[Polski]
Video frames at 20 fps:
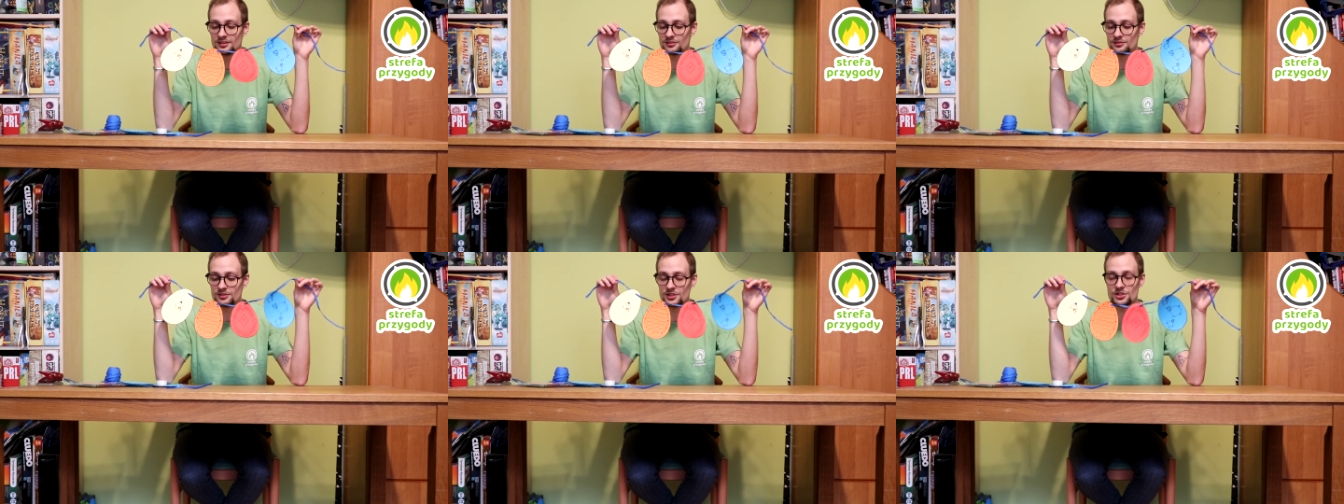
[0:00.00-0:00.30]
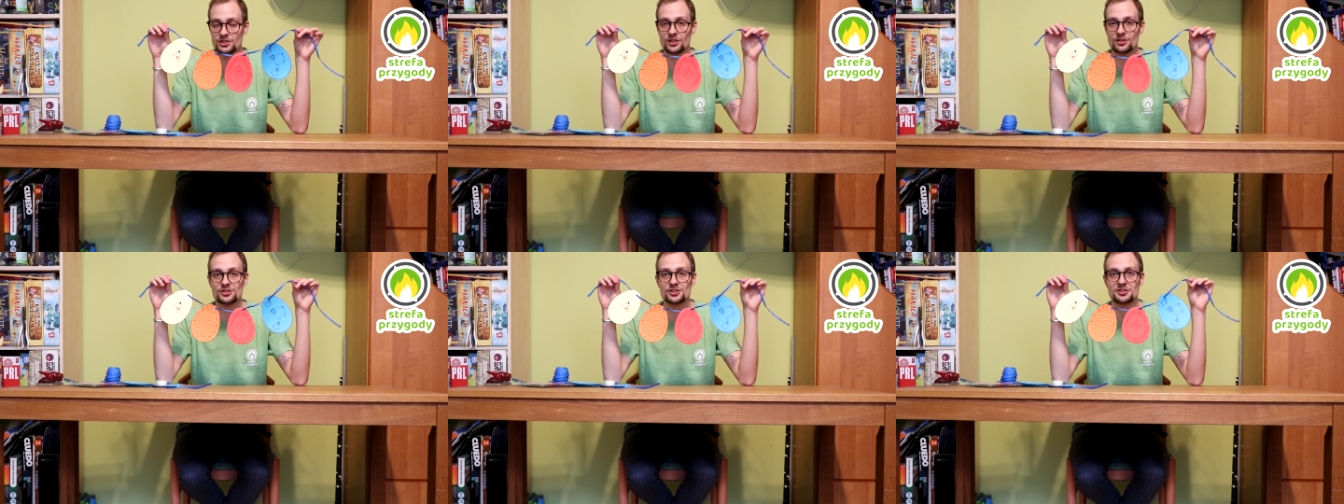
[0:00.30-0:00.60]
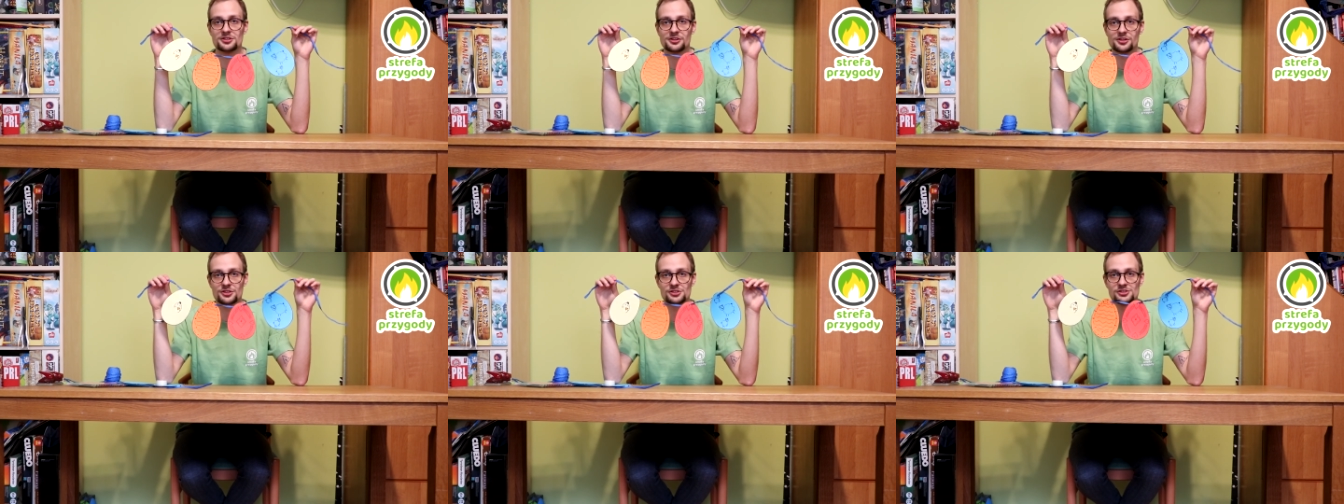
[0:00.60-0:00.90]

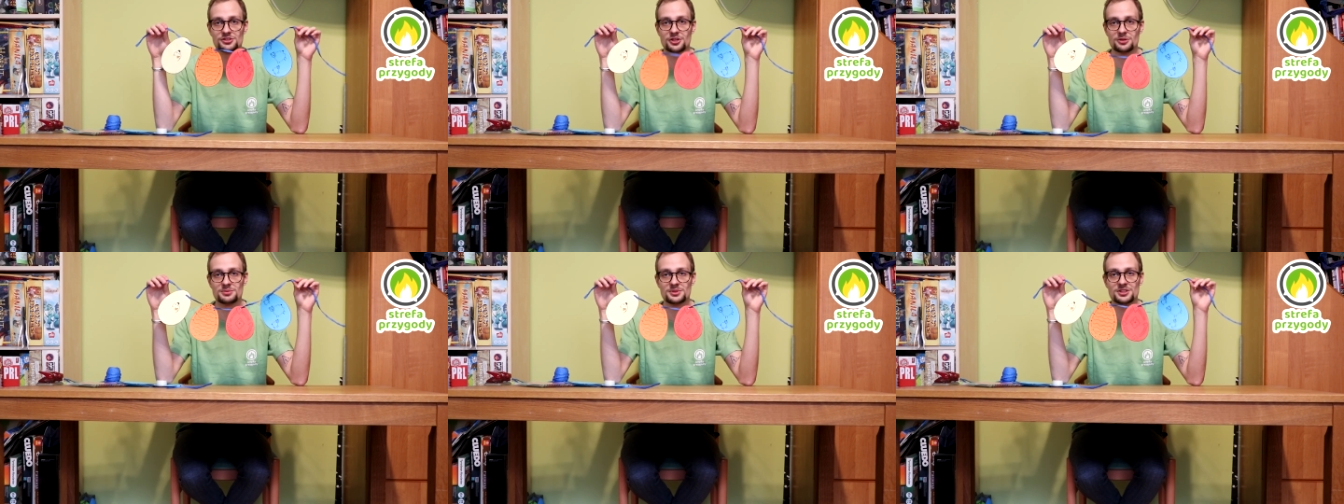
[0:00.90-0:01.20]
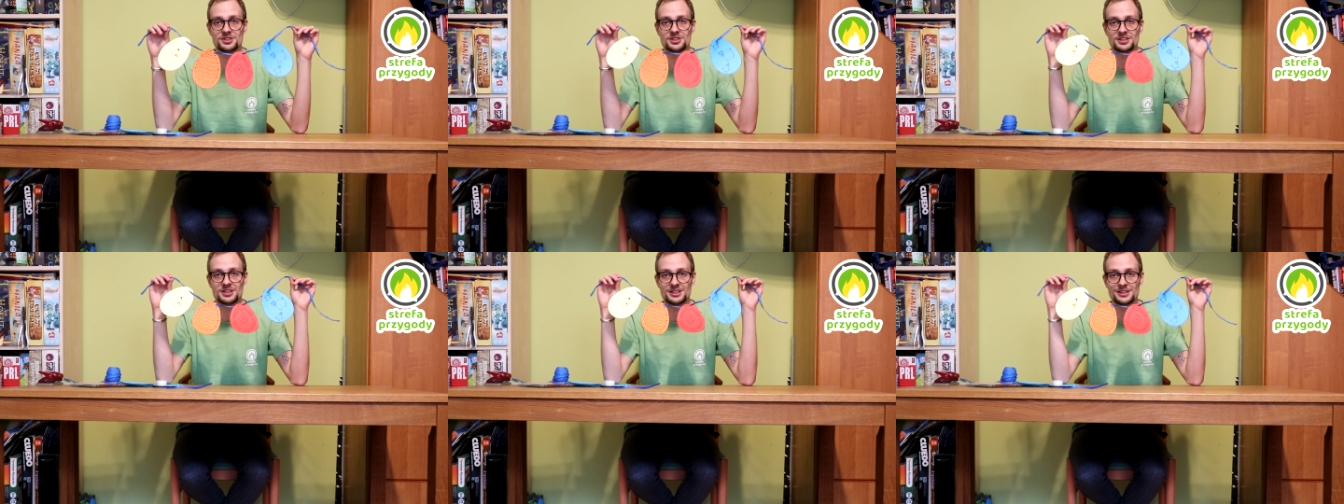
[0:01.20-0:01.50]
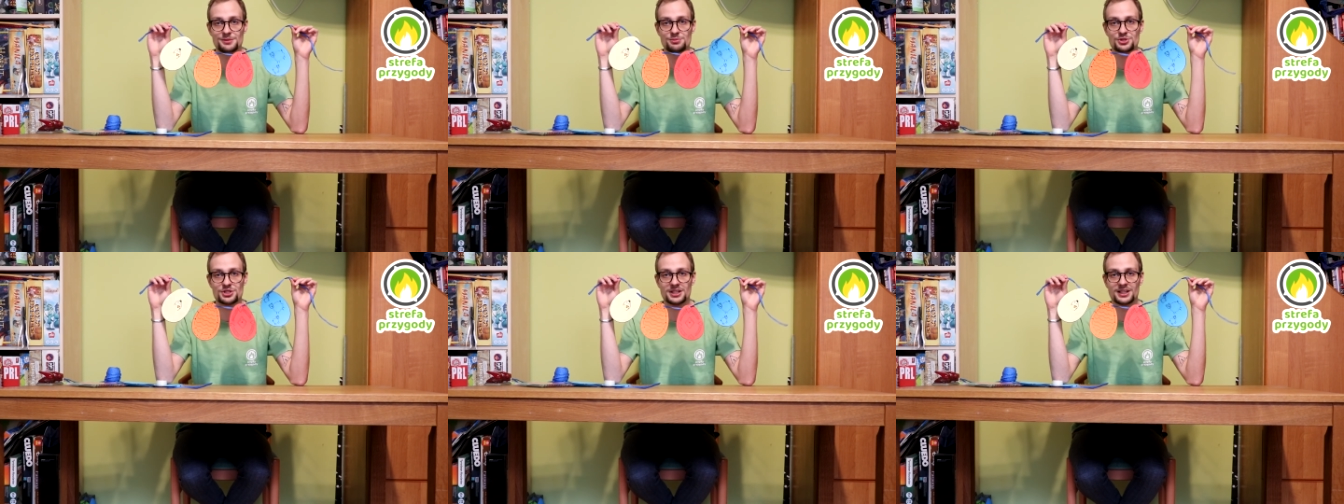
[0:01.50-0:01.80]
wyciąć, ozdobić
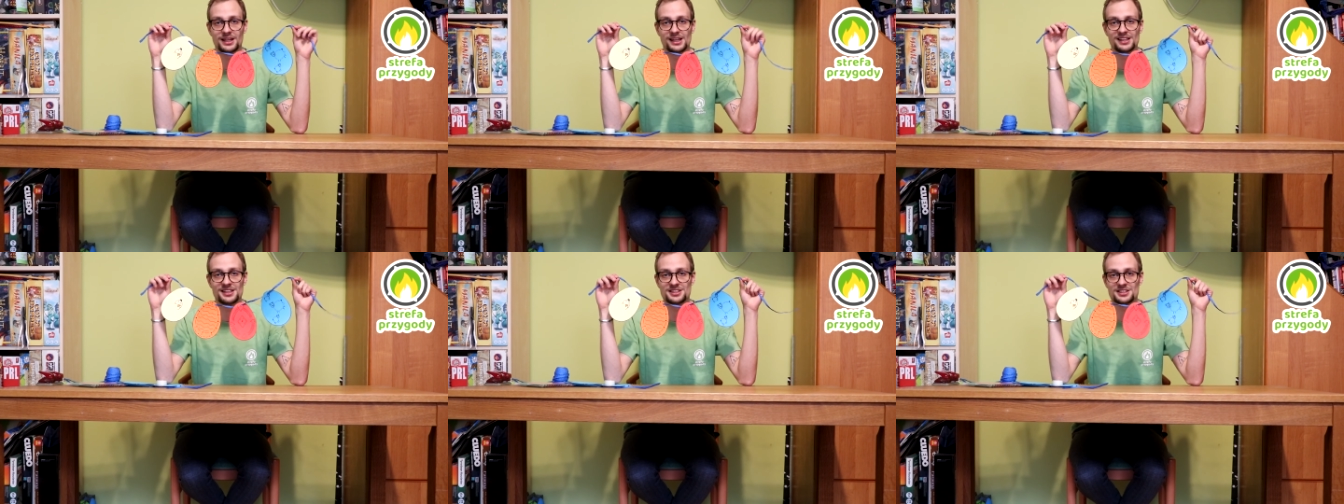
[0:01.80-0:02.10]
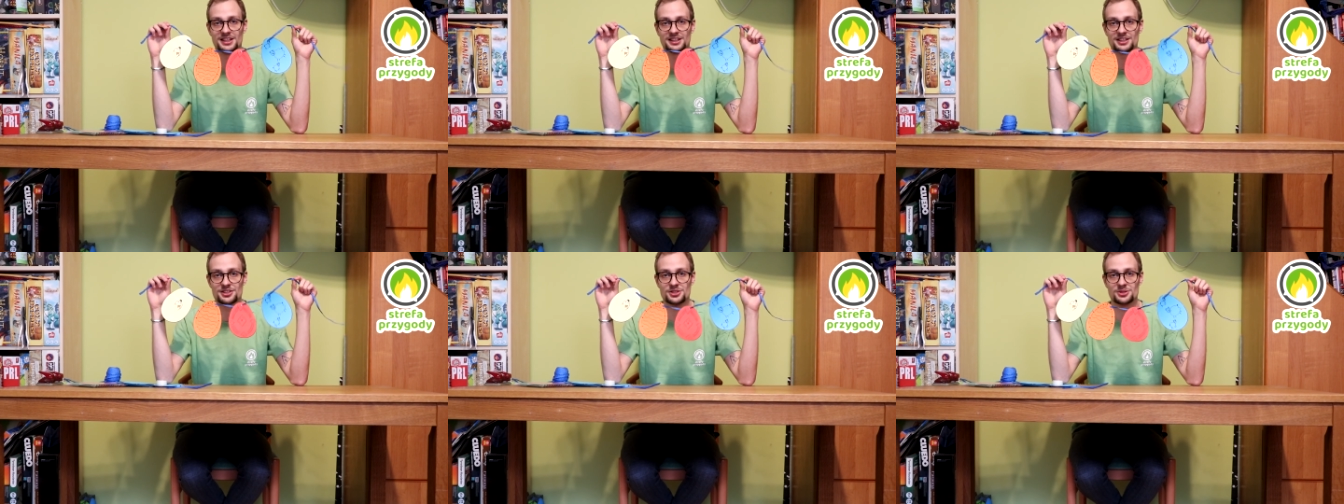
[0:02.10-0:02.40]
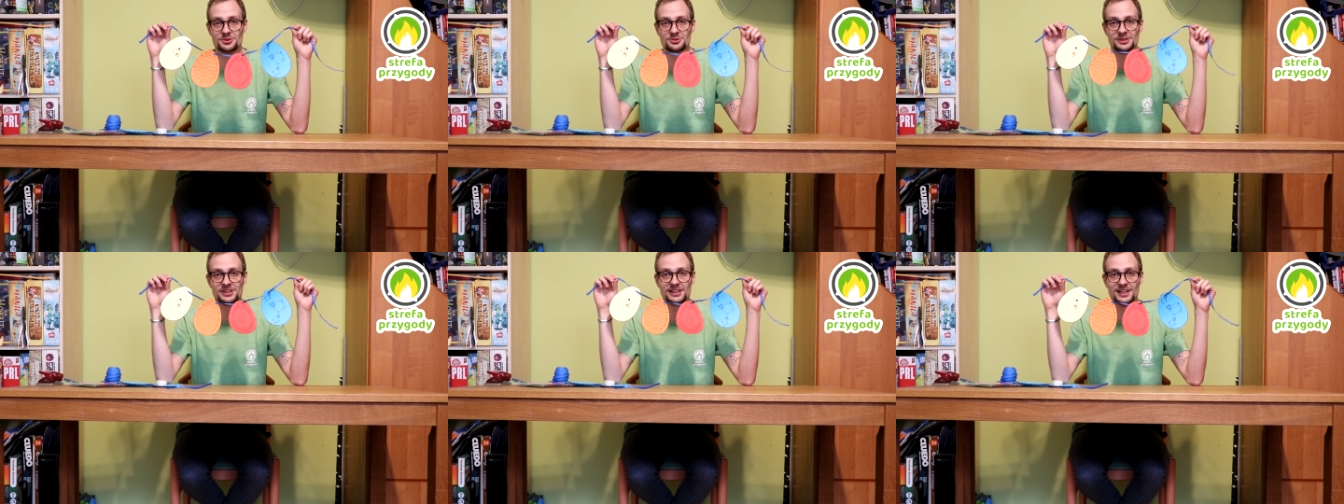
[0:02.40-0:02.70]
i przykleić na
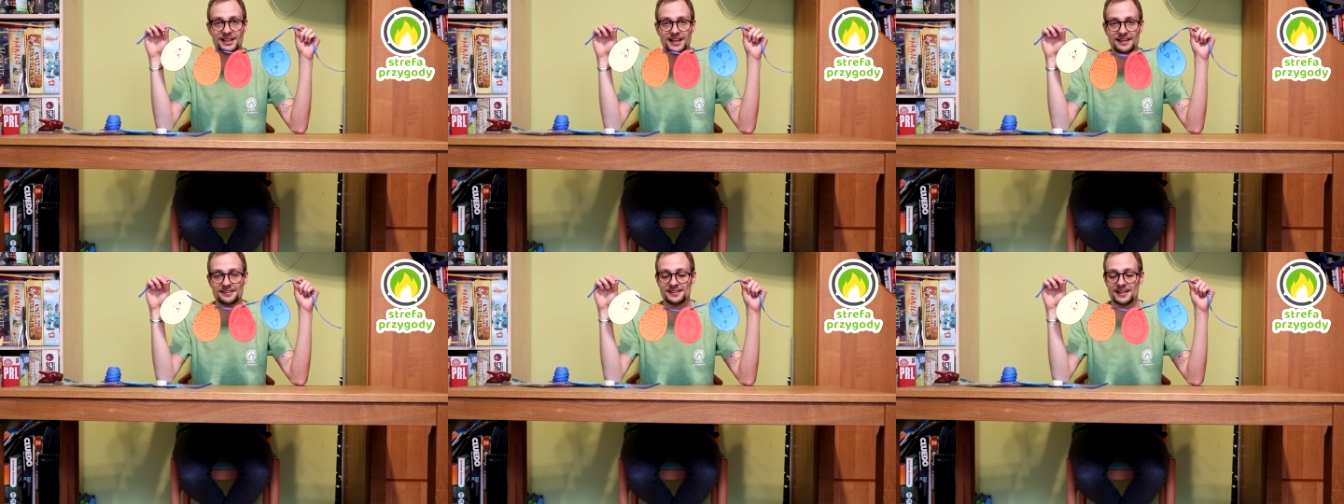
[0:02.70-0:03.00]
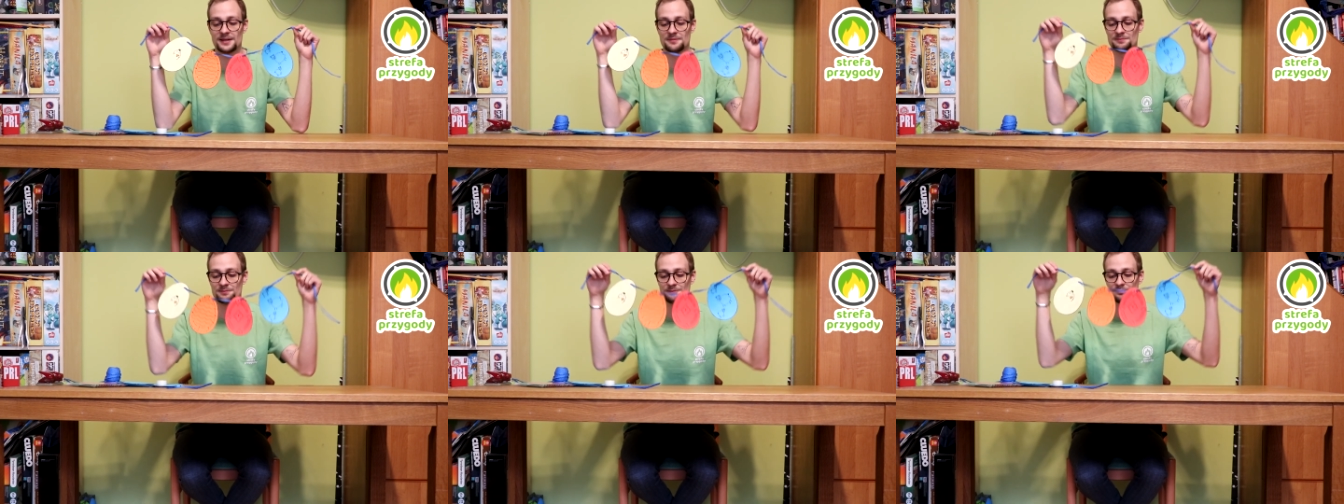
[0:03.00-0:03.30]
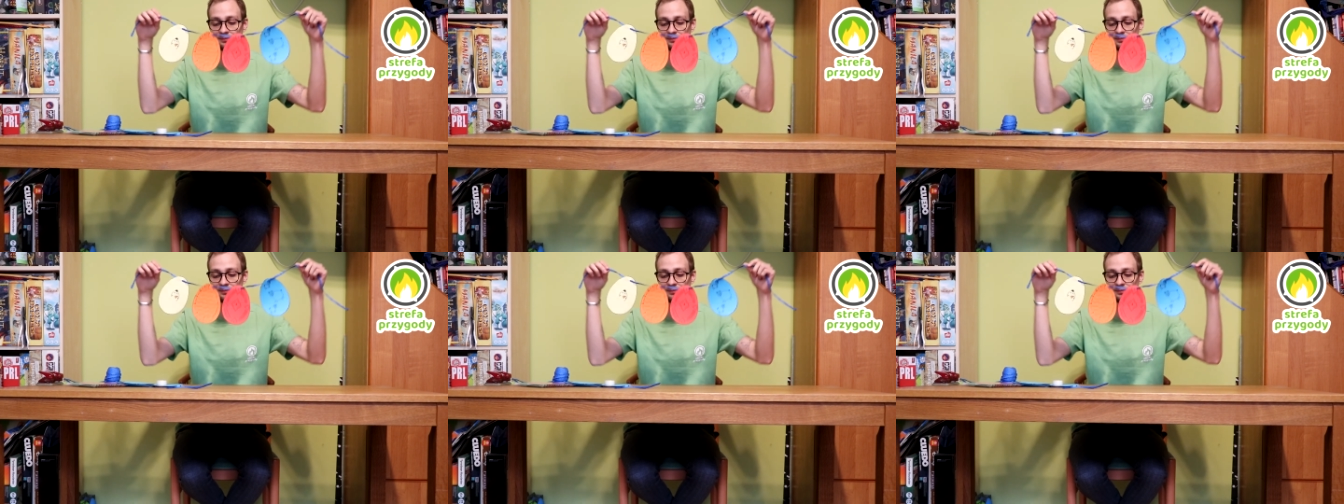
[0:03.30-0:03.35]
naszą girlandę.